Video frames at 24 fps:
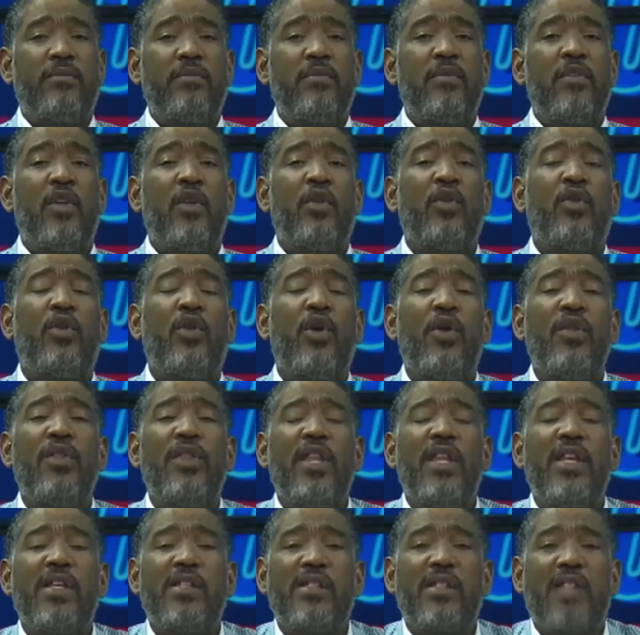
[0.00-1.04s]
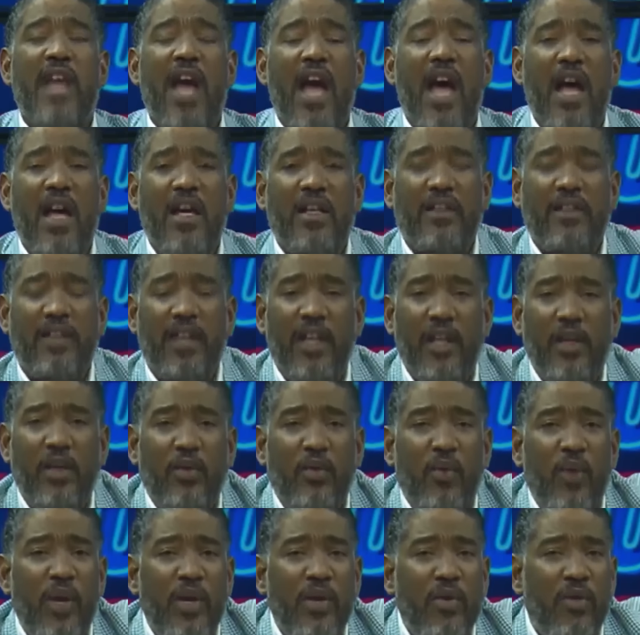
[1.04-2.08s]
¿Dónde está el
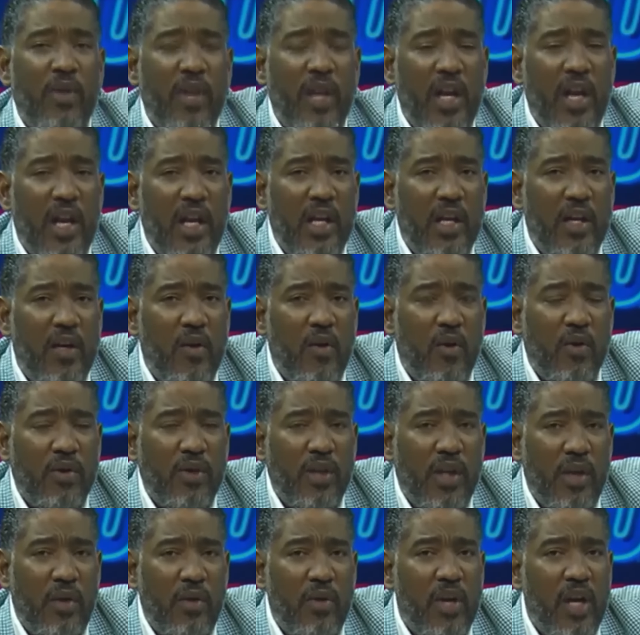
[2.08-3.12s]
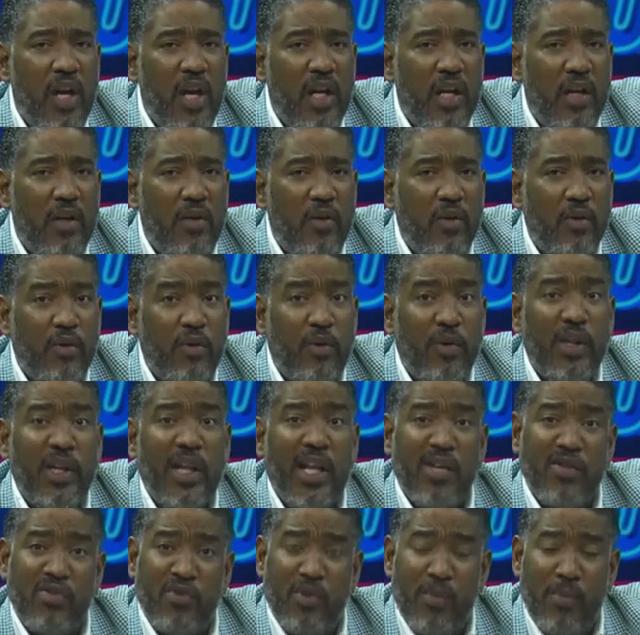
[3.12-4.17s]
dueño del helicóptero? Y el helicóptero
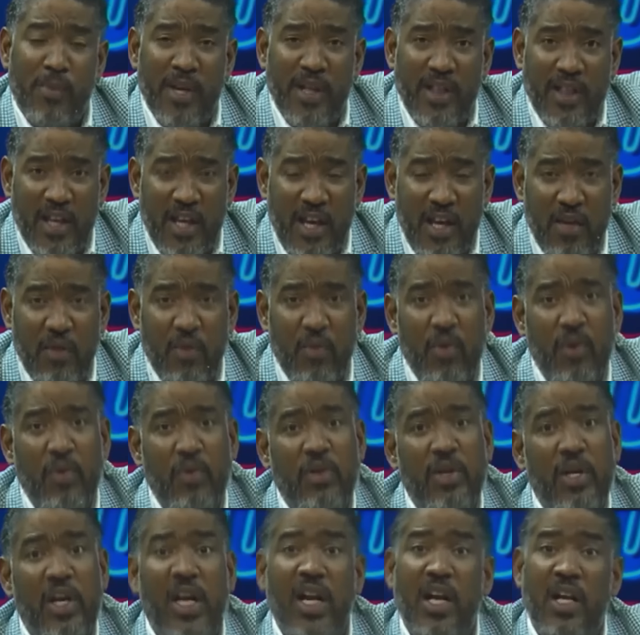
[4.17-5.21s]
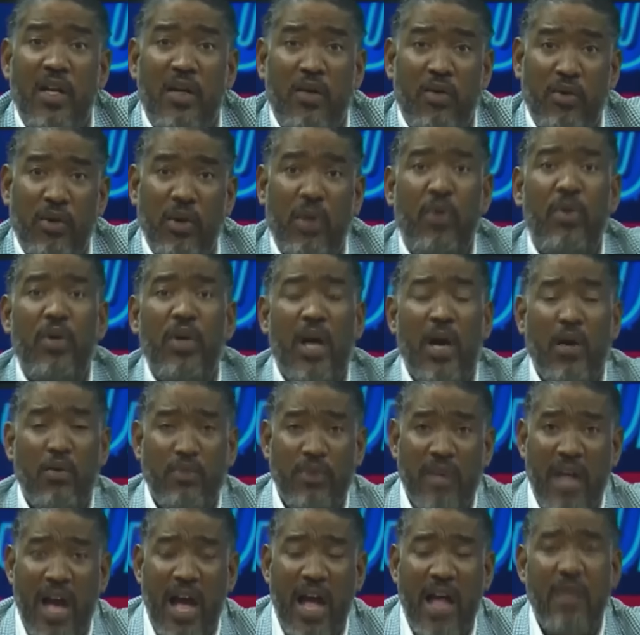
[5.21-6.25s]
están sometido, y el helicóptero
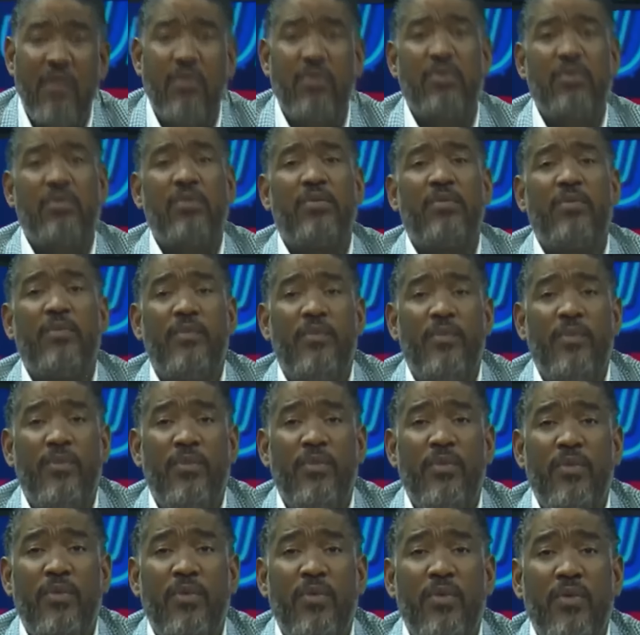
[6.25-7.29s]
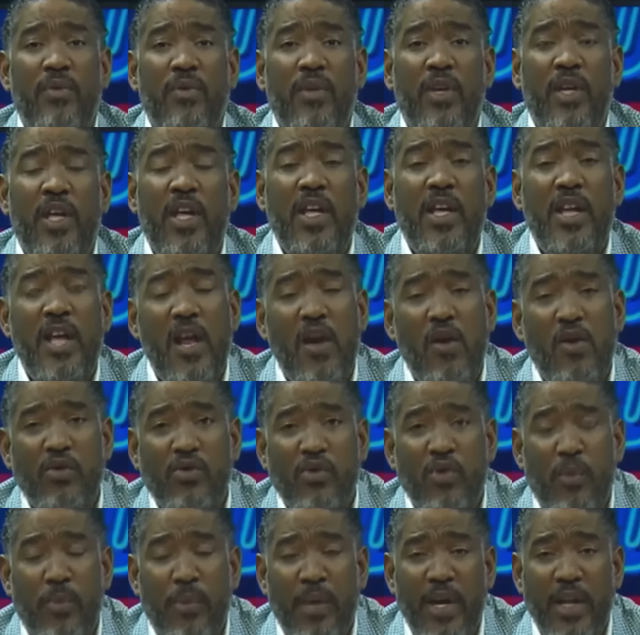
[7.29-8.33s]
incautado. ¿Y quién lo
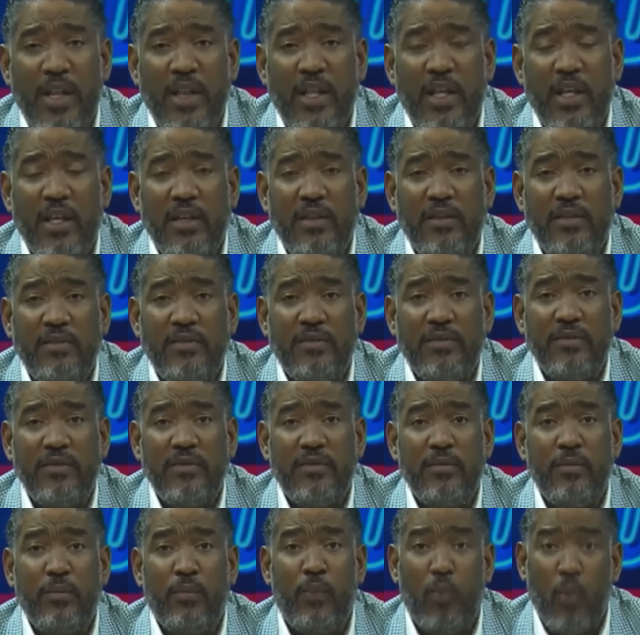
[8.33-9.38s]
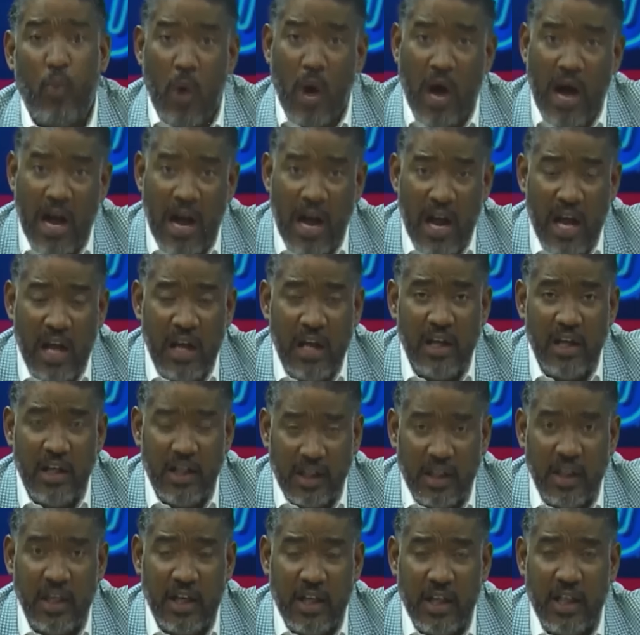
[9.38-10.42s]
somete? No,
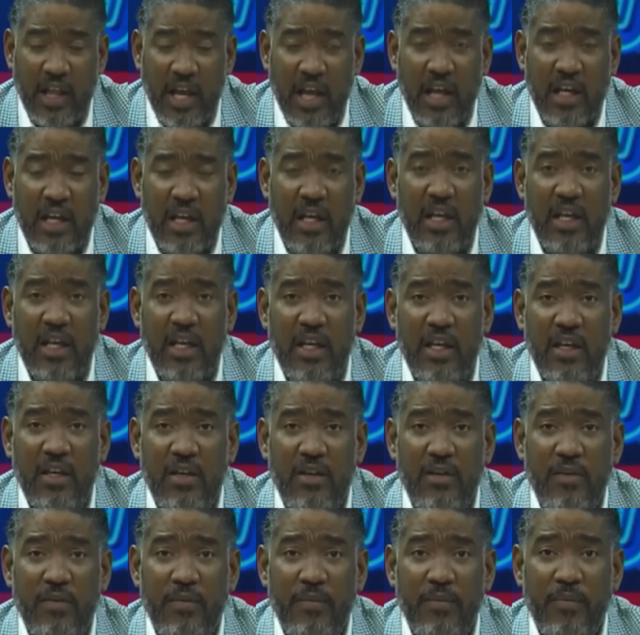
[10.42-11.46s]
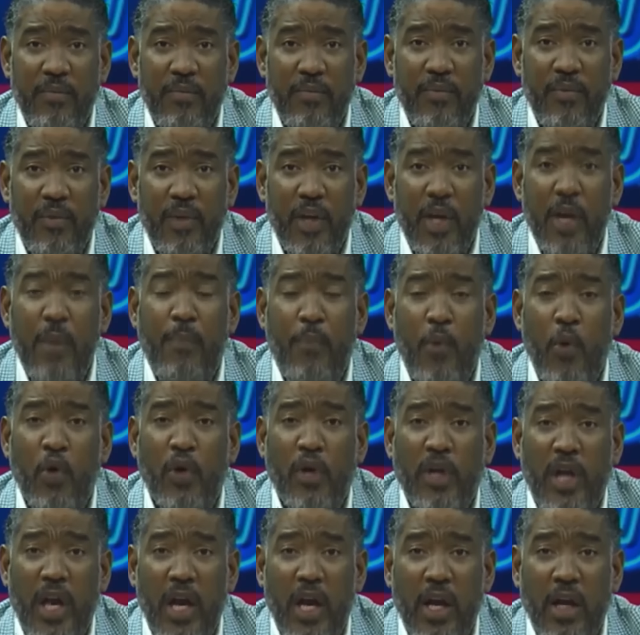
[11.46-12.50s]
este que está aquí. ¿Y por
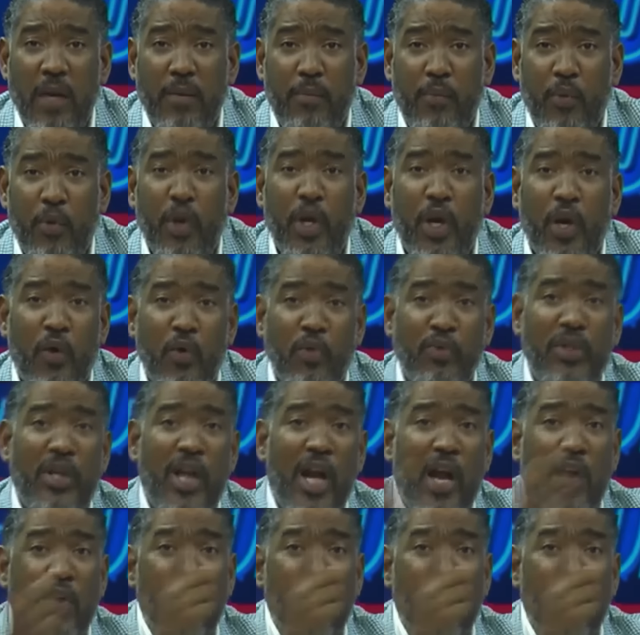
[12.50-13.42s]
qué? Porque contrario al